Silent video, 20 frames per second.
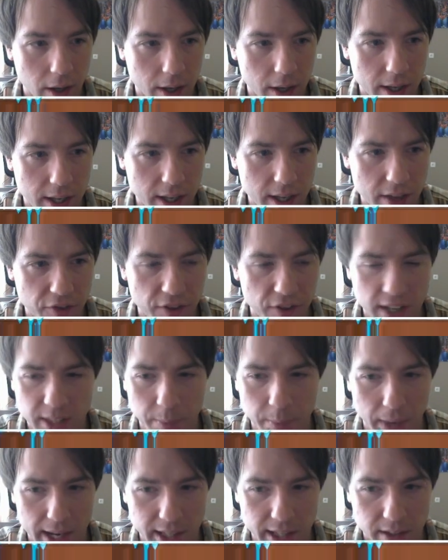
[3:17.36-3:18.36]
и
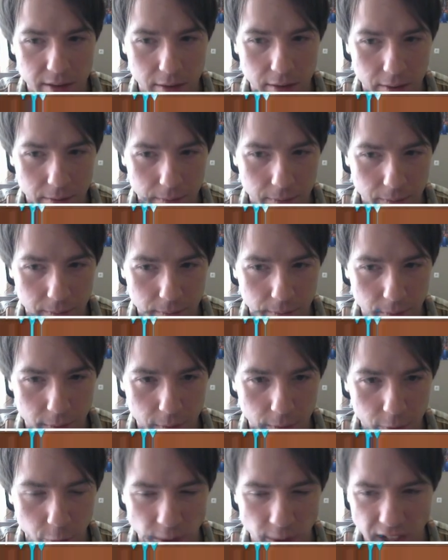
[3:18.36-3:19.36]
Face Space.
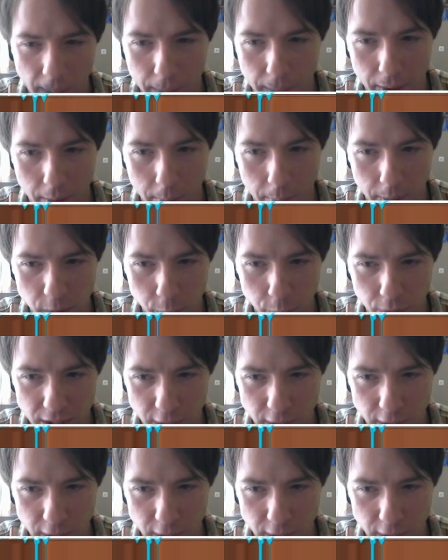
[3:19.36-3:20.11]
То есть, как бы, почему-то все